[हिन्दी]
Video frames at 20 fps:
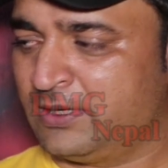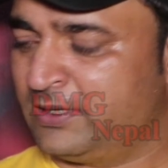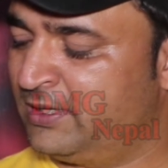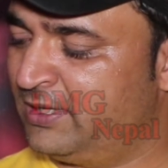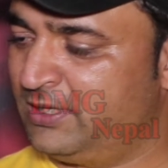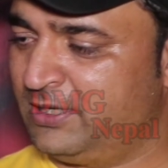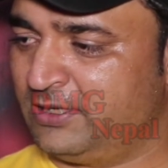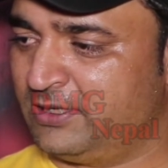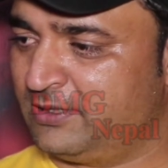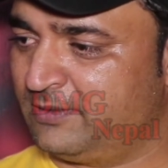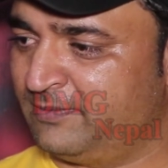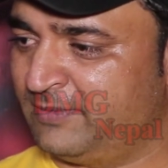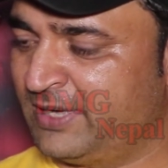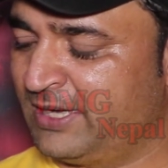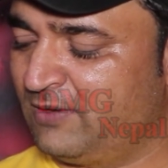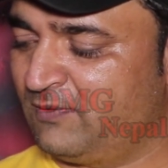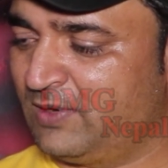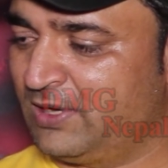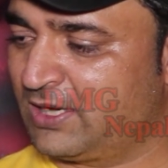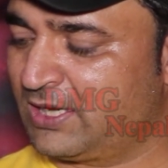नहीं नहीं नहीं
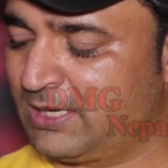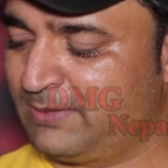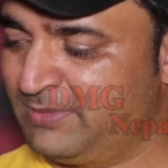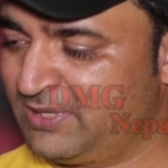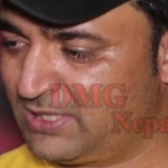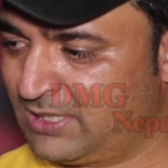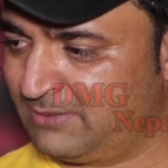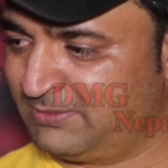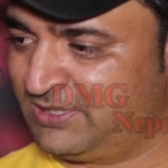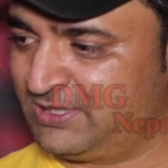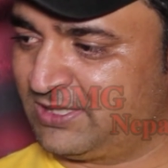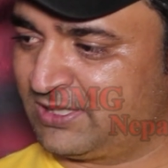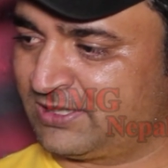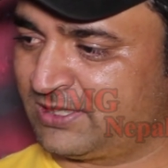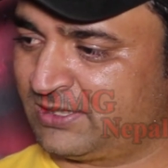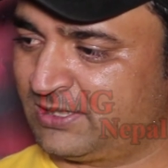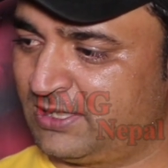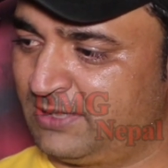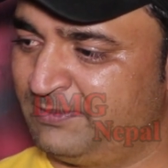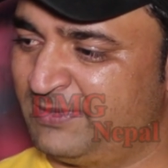मैं वहाँ क्लब में काम नहीं
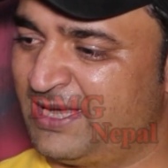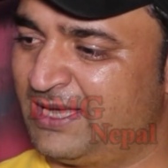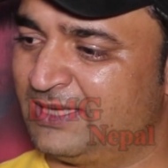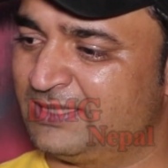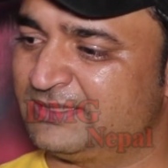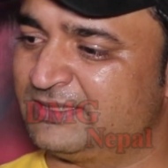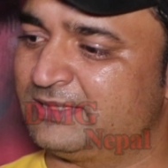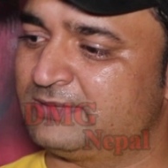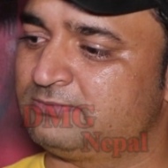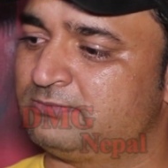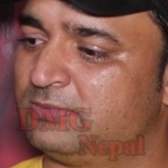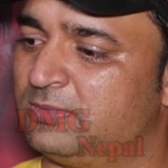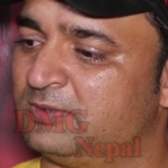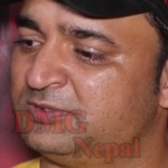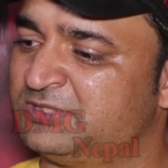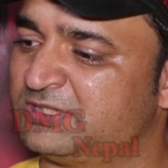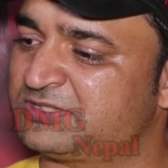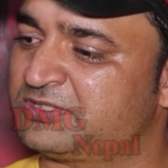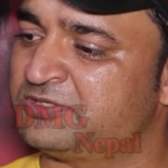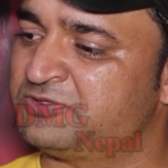करता था मैं
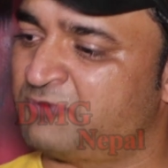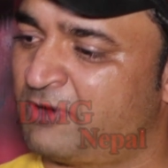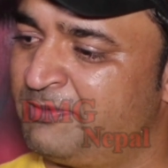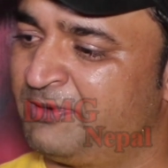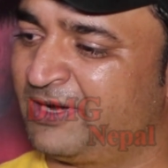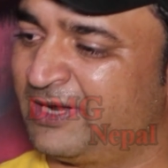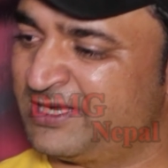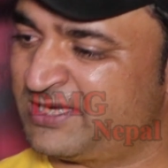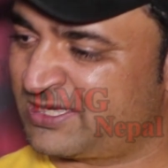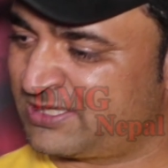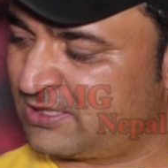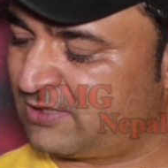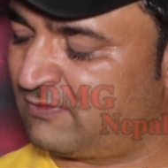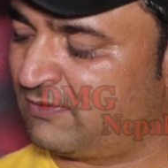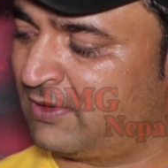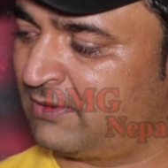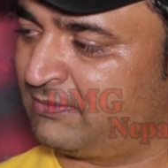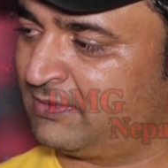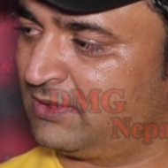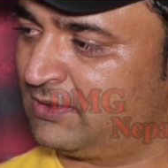जस्ट इन्जॉयमेंट लिए जाता था
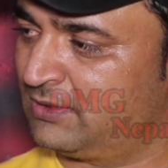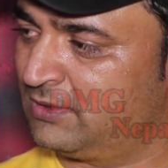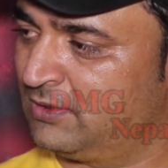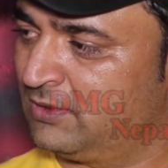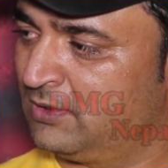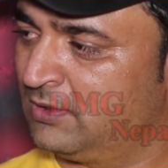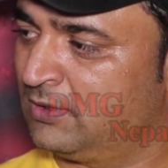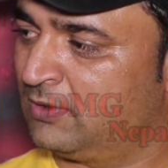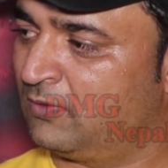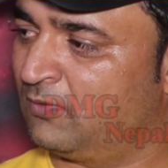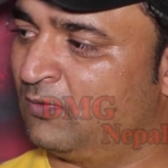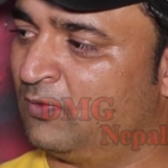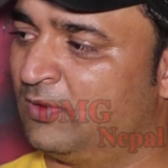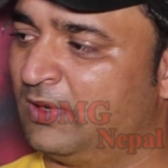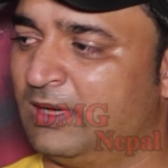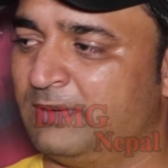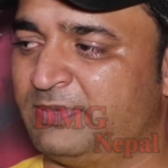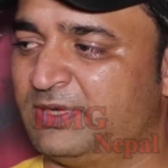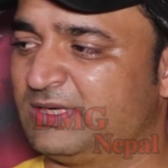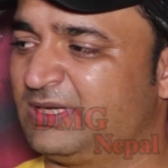वहाँ पे हाँ।
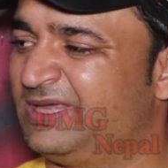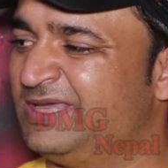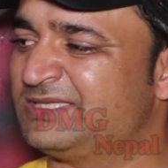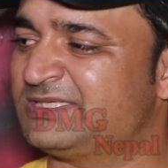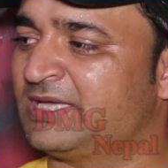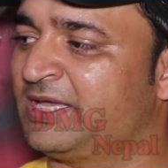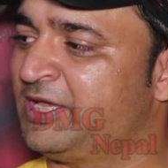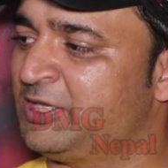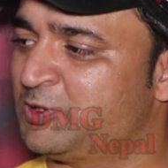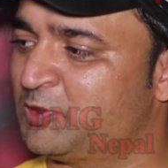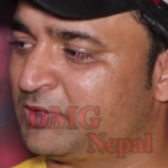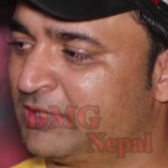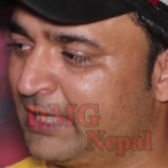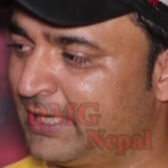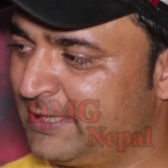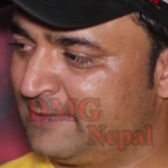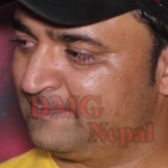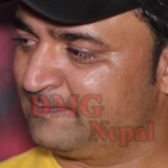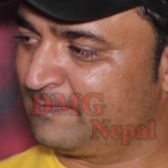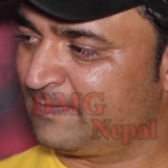वहाँ पे गीत संगीत होता
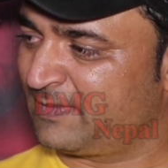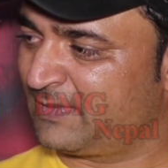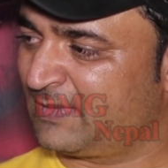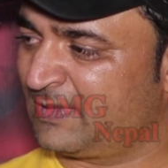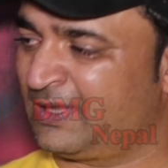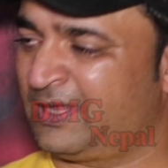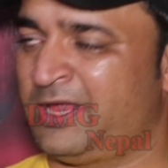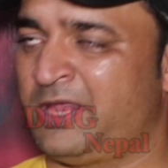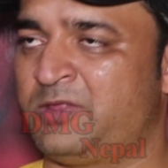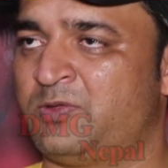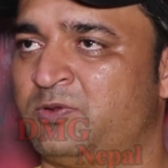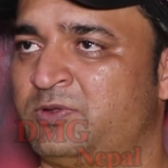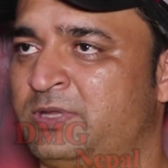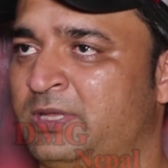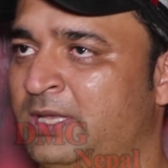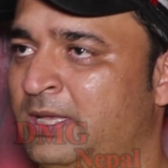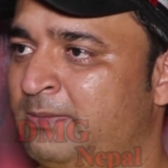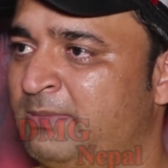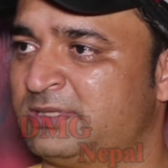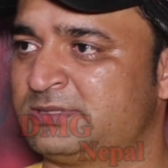है हाँ। गीत होते
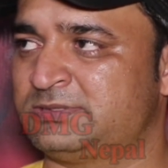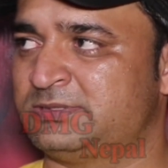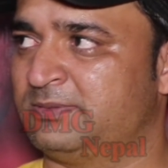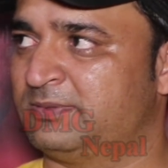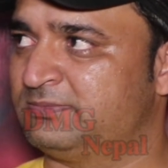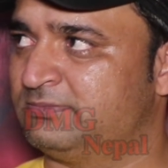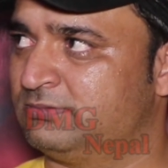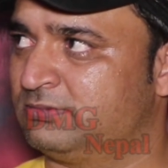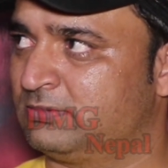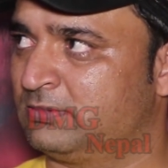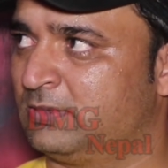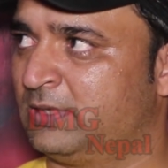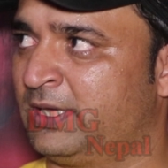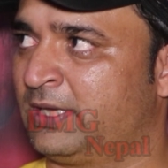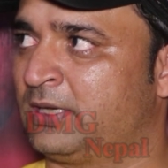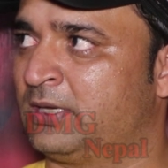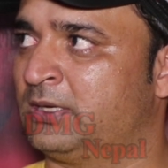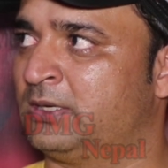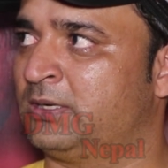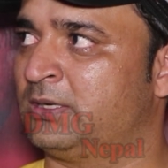हैं बस
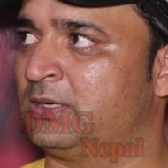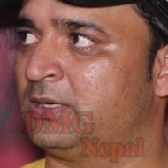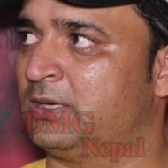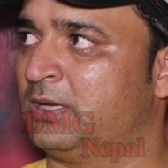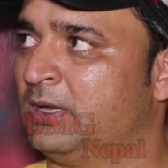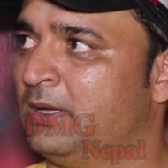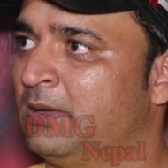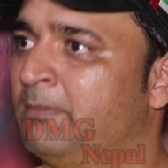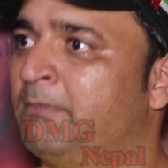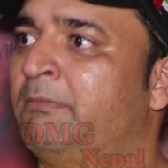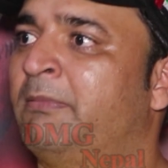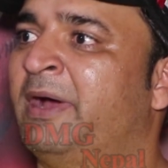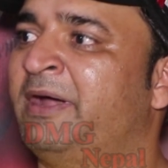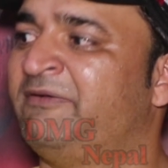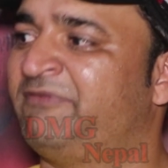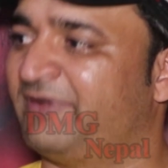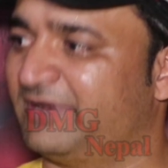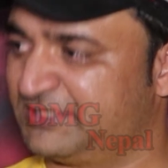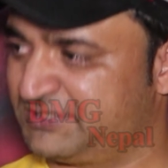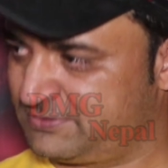एक
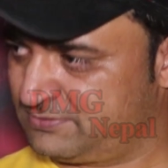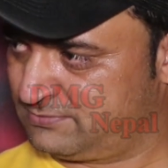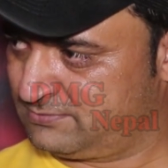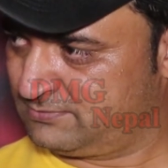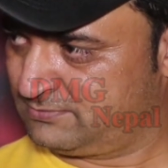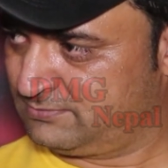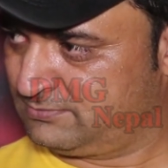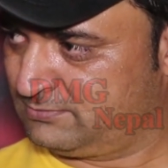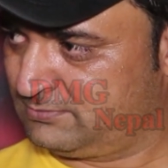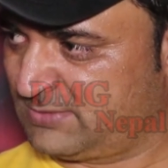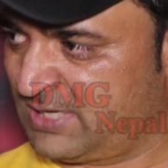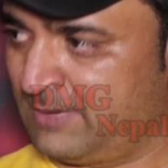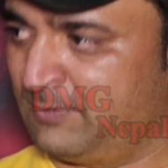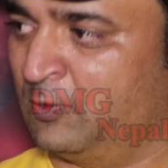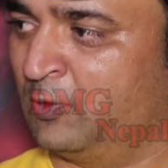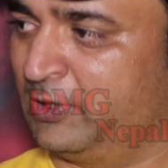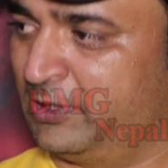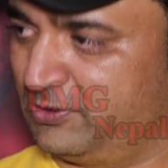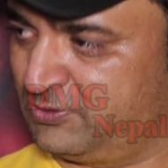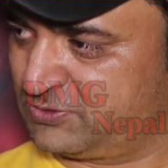माइंड फ्रेश आप
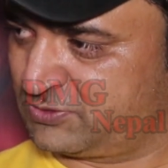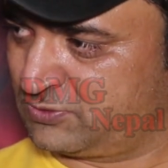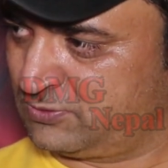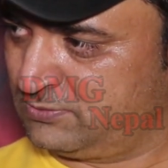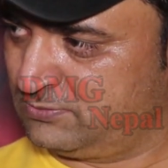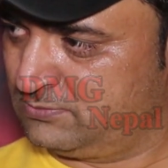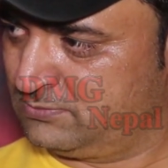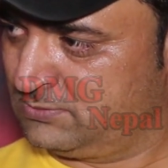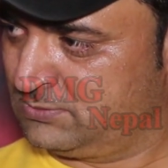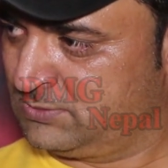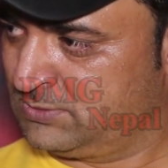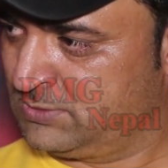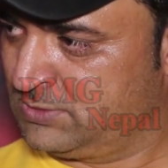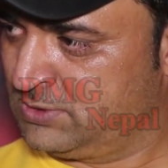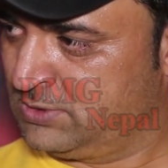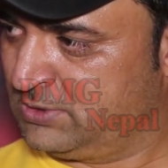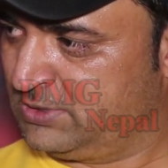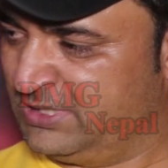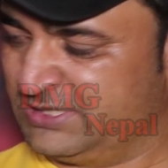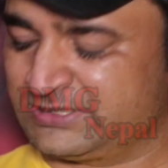बोल रहे हैं उसको
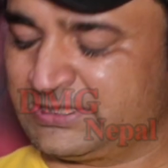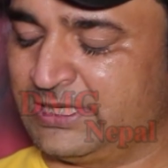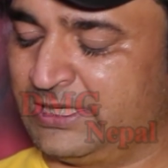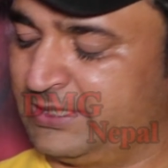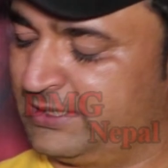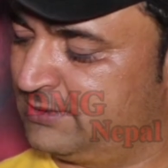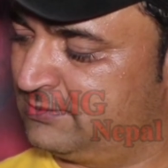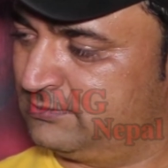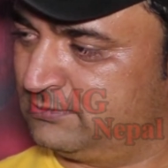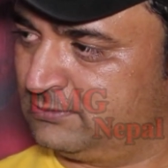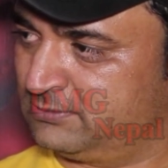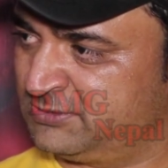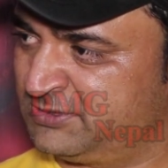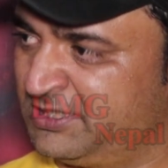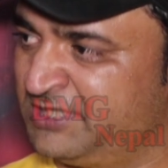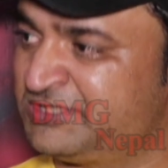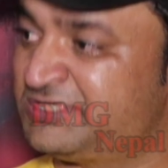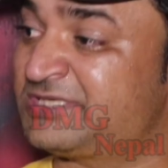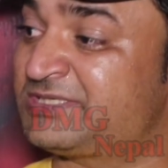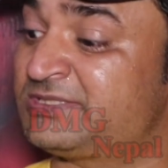इसके लिए
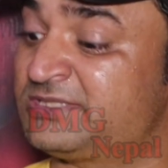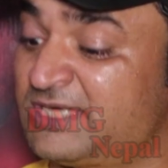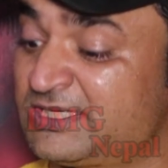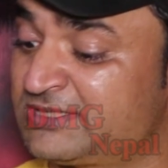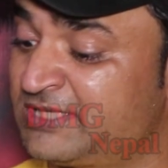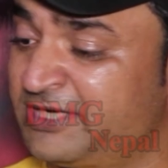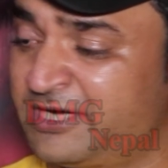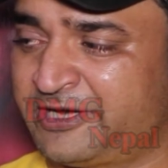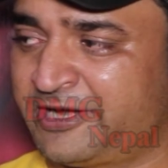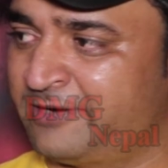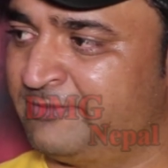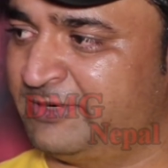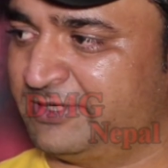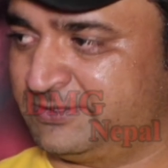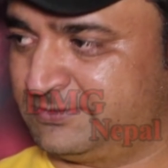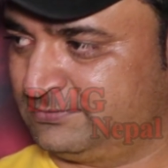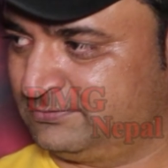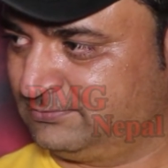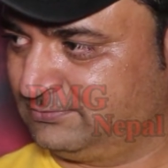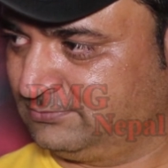इट्स जस्ट एंटरटेनमेंट
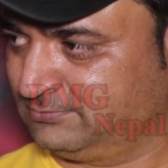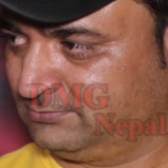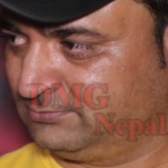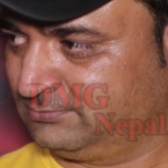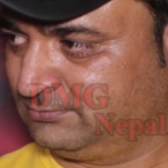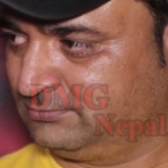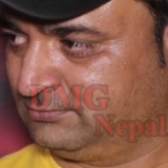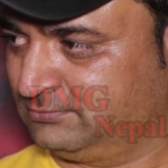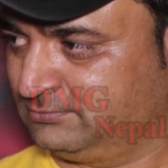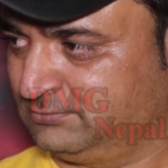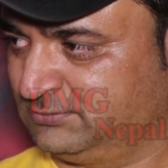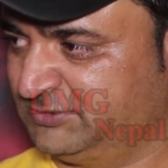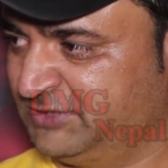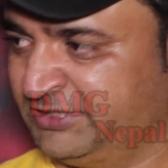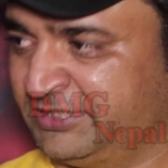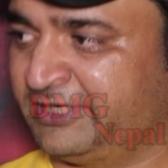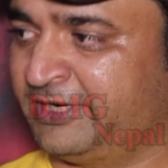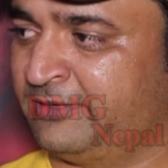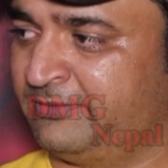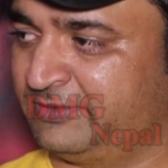
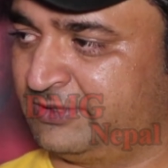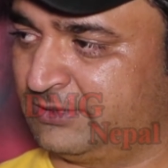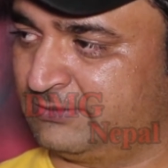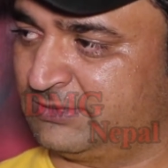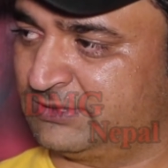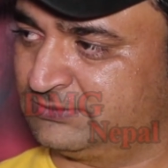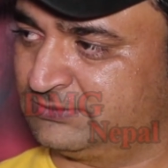एंटरटेनमेंट तो